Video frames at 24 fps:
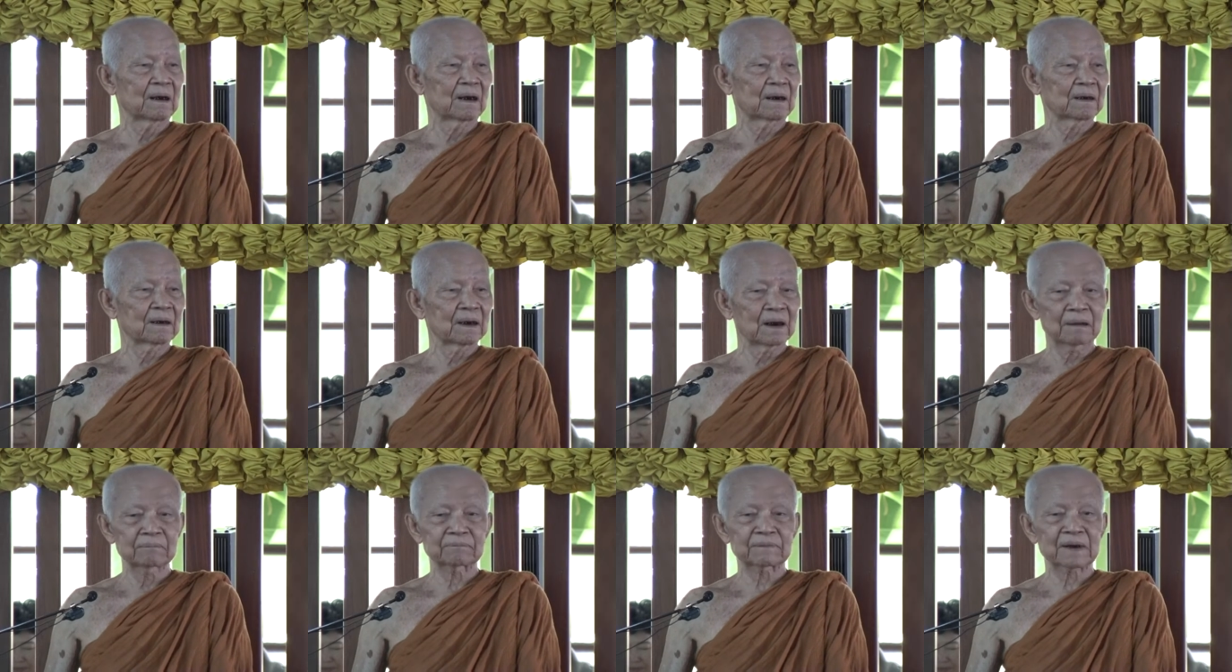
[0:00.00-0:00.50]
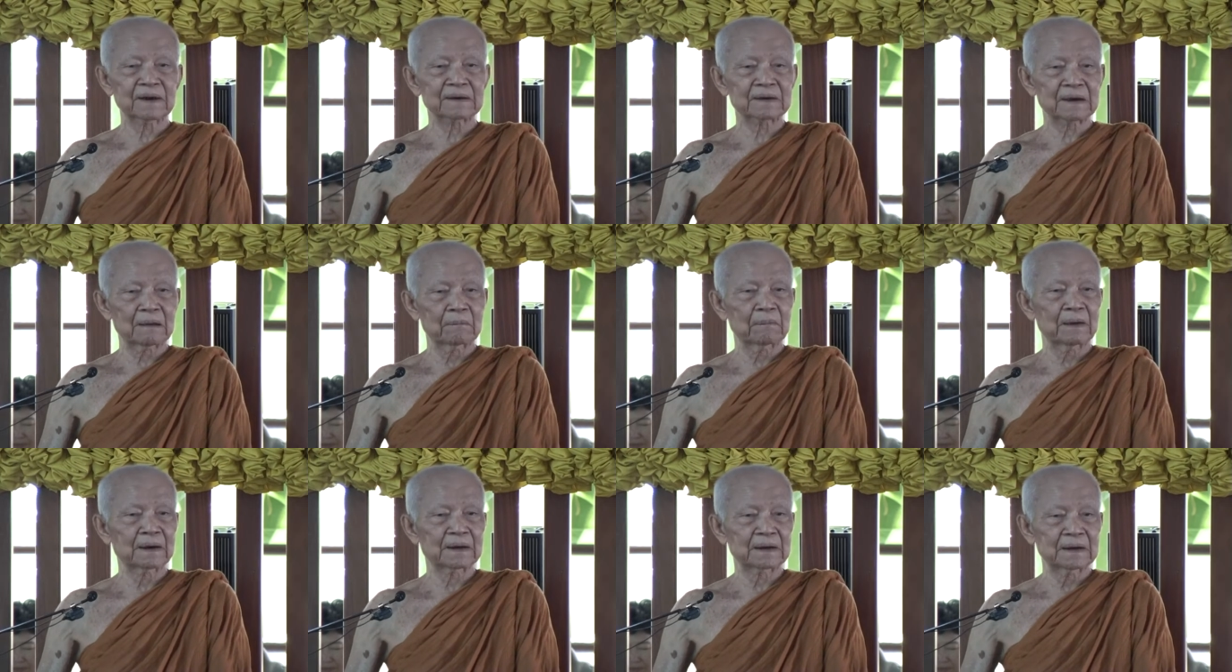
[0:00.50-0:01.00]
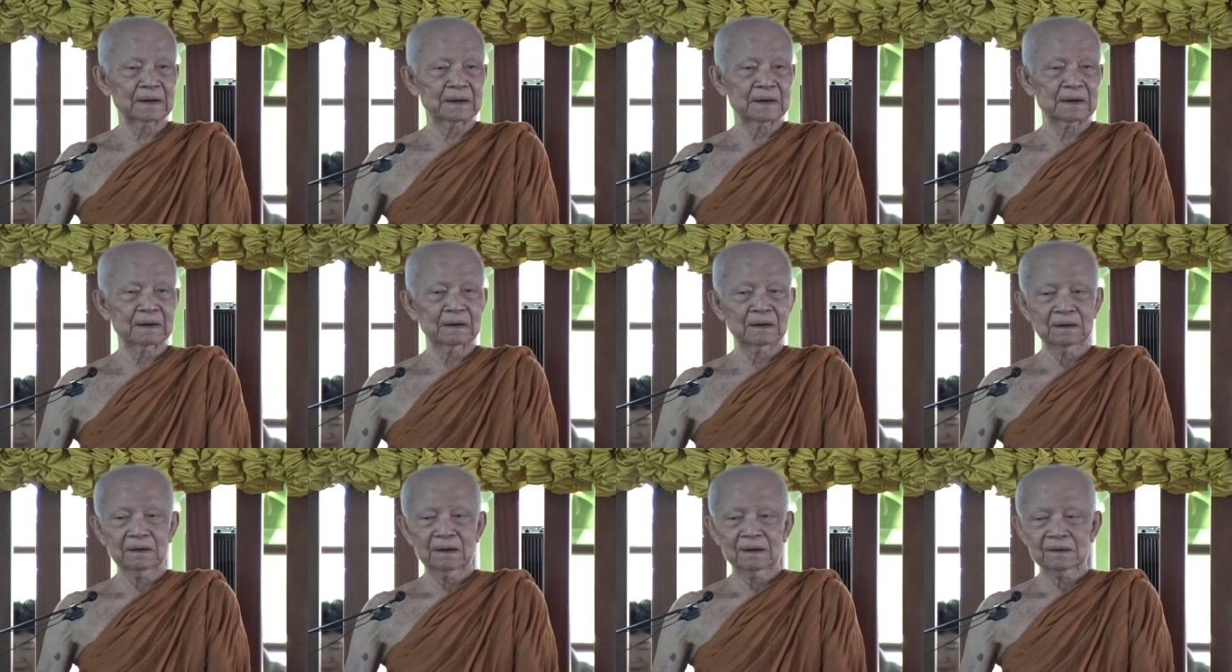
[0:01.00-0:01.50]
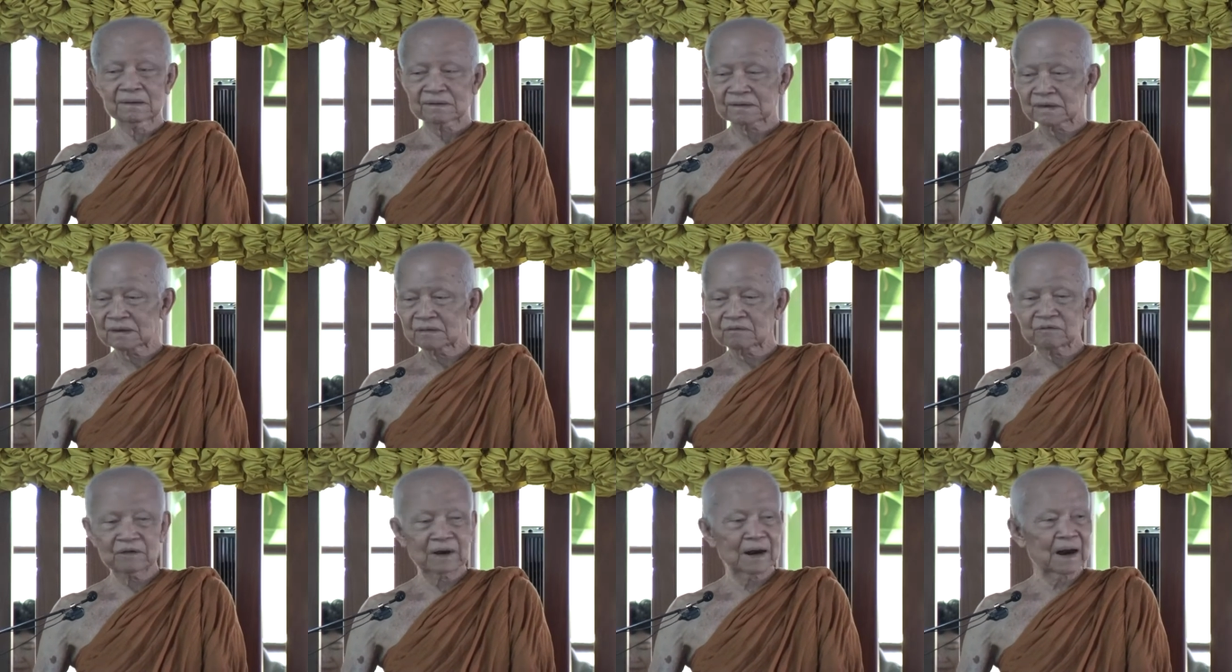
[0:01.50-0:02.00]
เริ่มตั้งแต่วันนี้
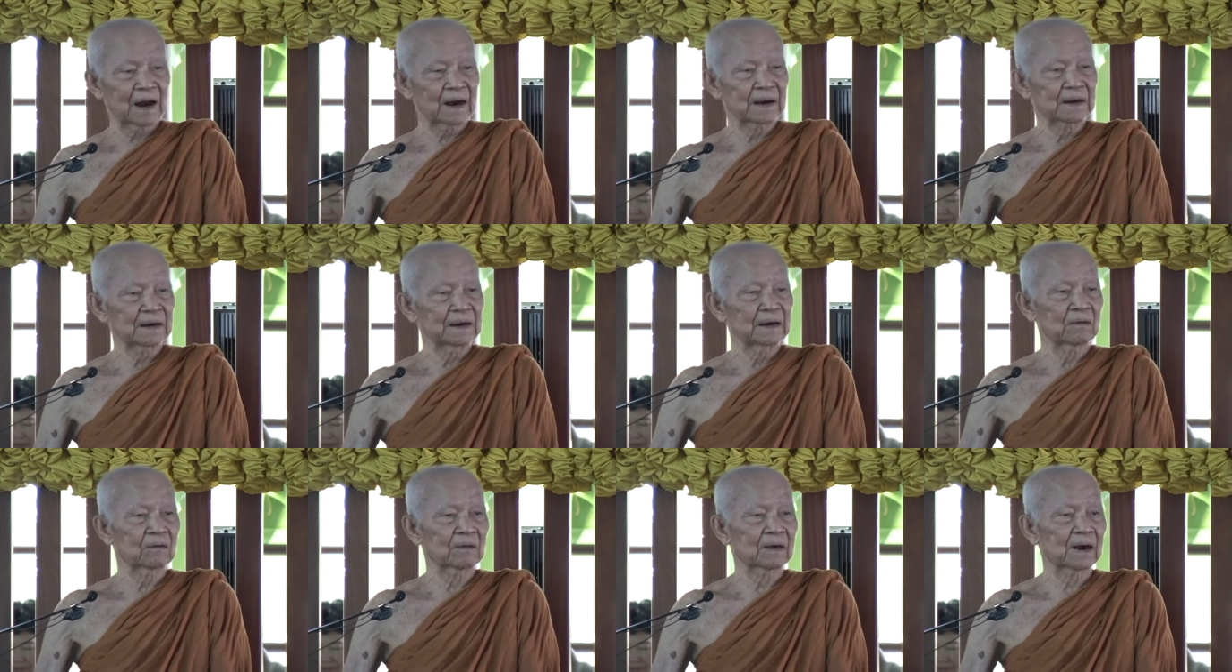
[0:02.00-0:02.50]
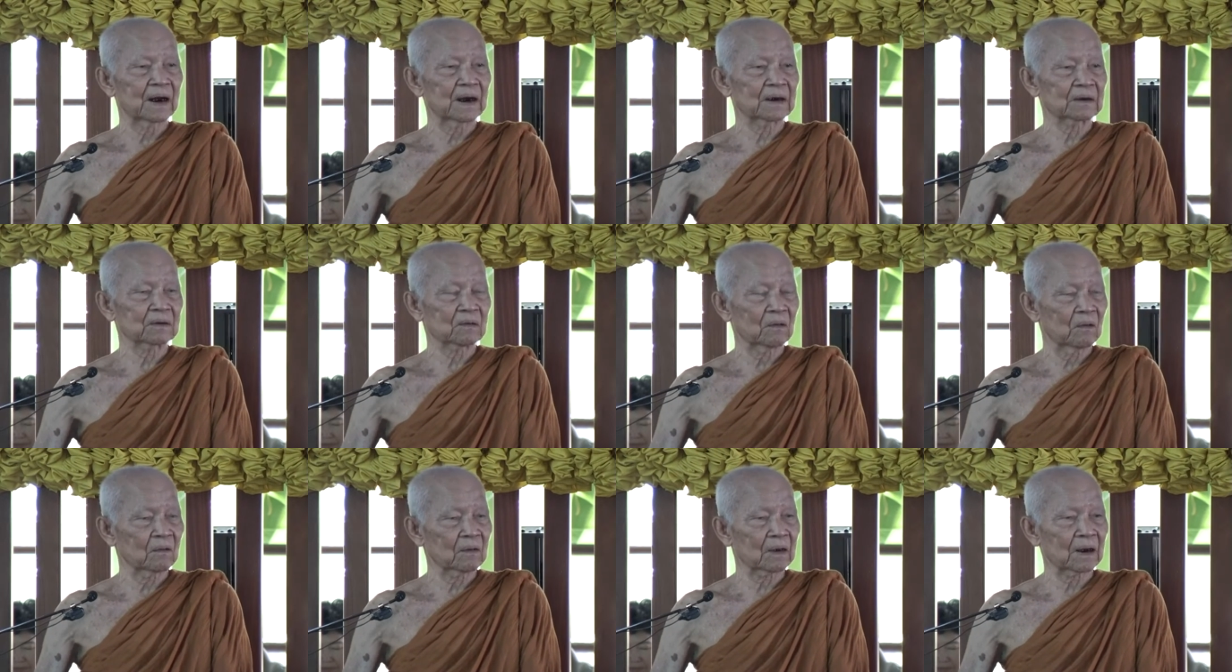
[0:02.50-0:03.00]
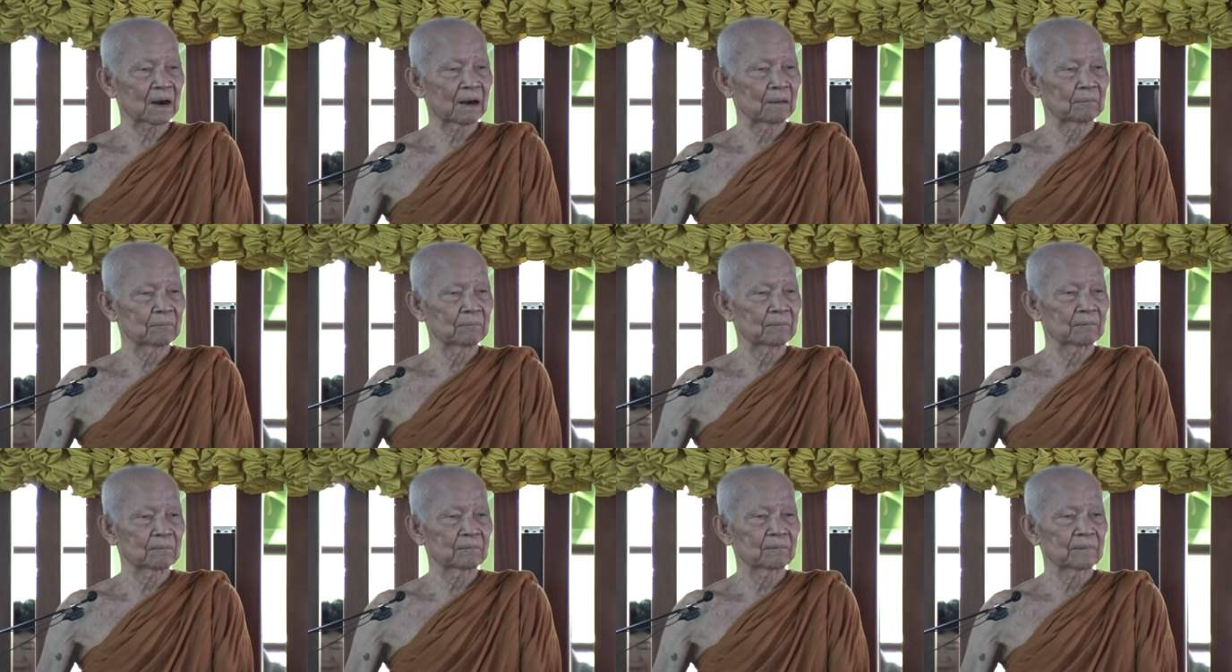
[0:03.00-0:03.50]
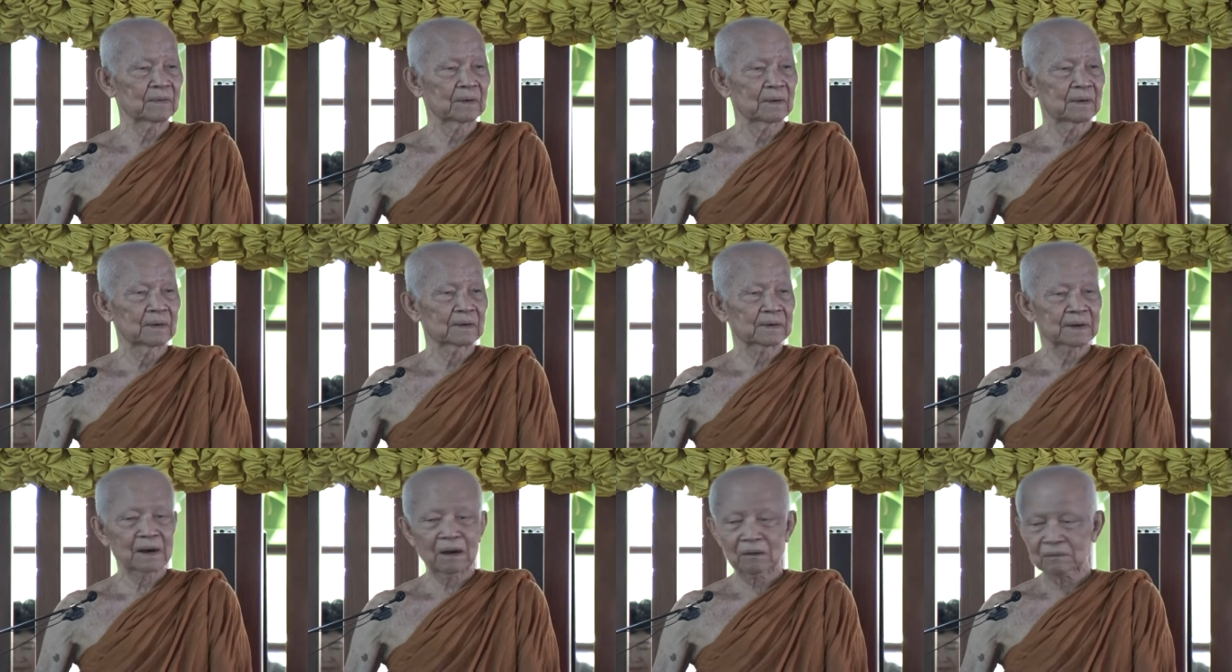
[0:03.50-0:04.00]
ซึ่งเวลานี้ก็ได้ทอง
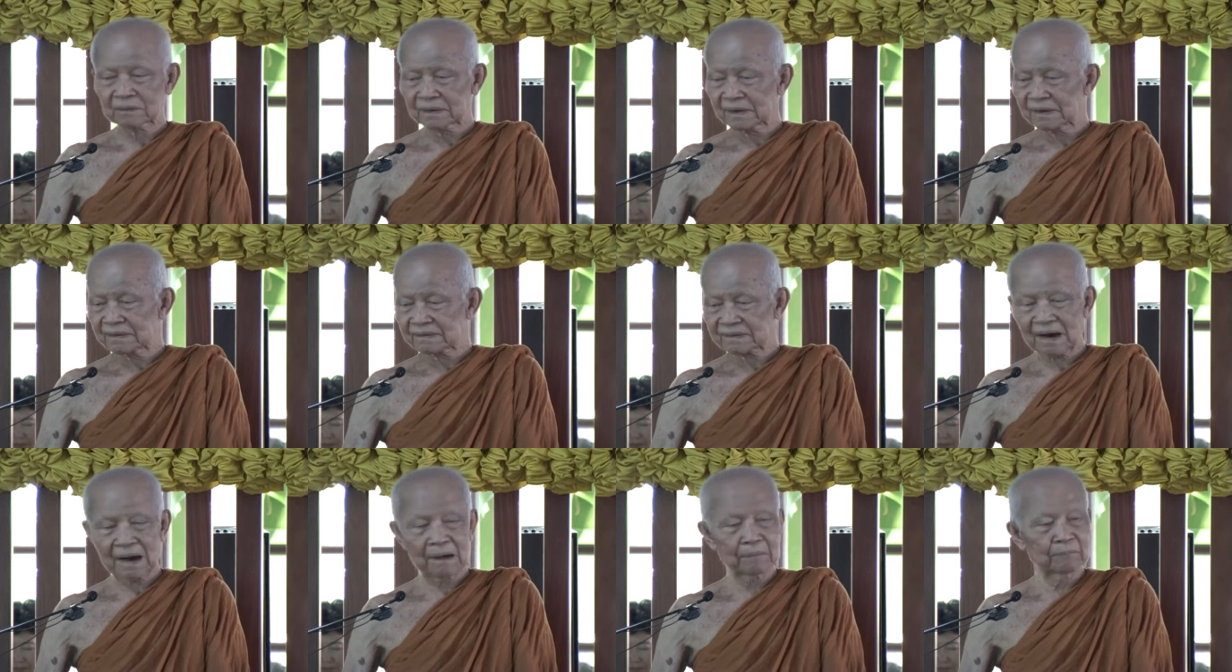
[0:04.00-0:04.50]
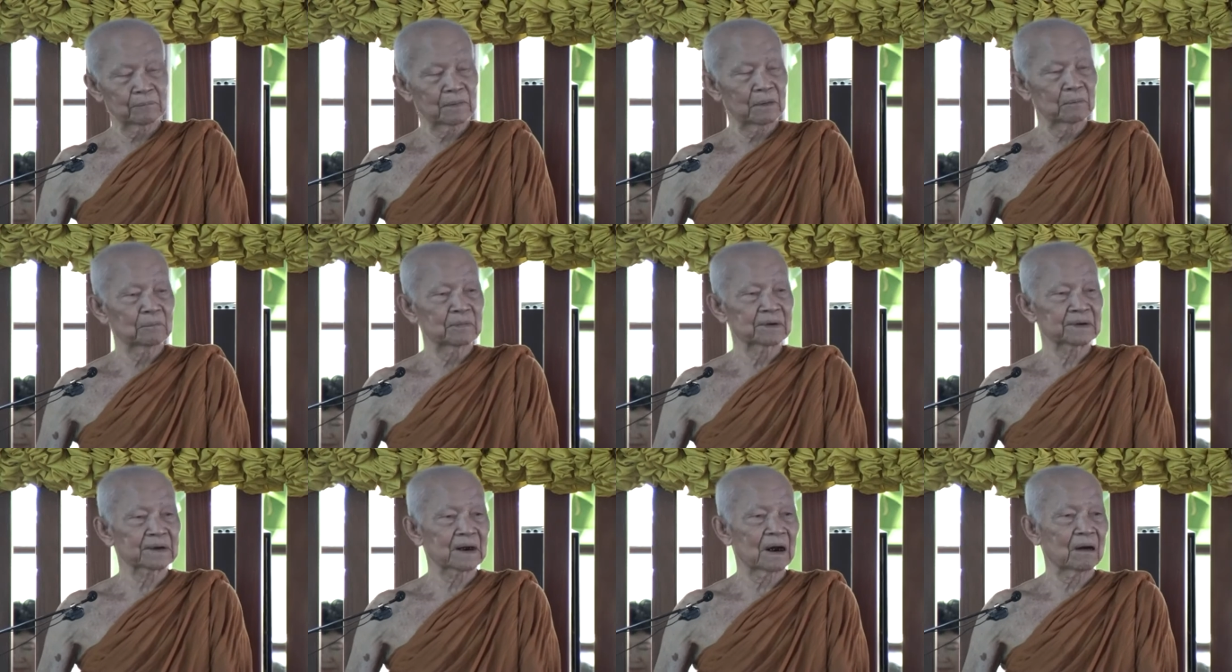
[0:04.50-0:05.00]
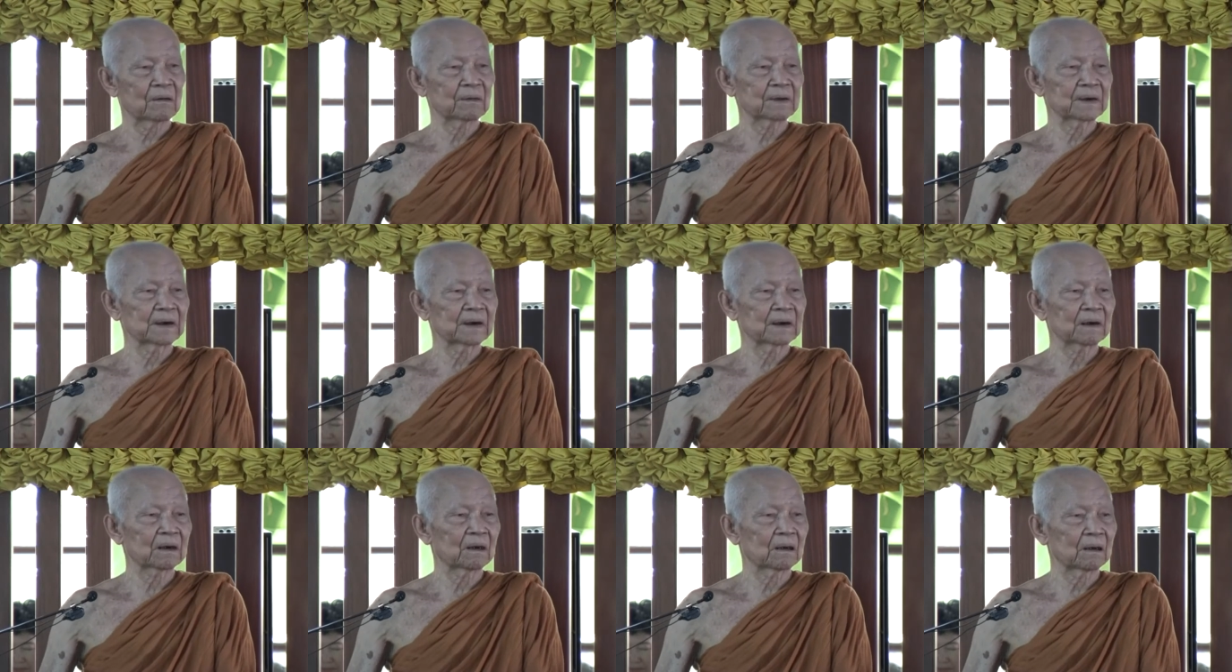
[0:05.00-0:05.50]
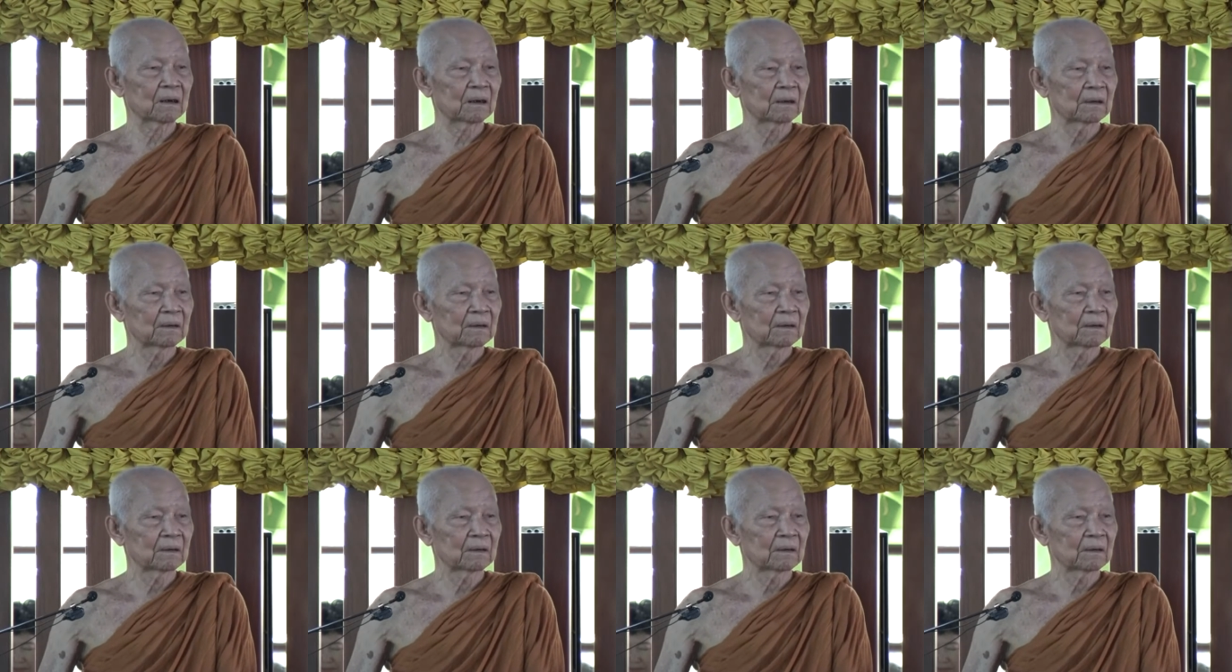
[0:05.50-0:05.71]
คำเท่าที่ทราบเมื่อเช้าดีก็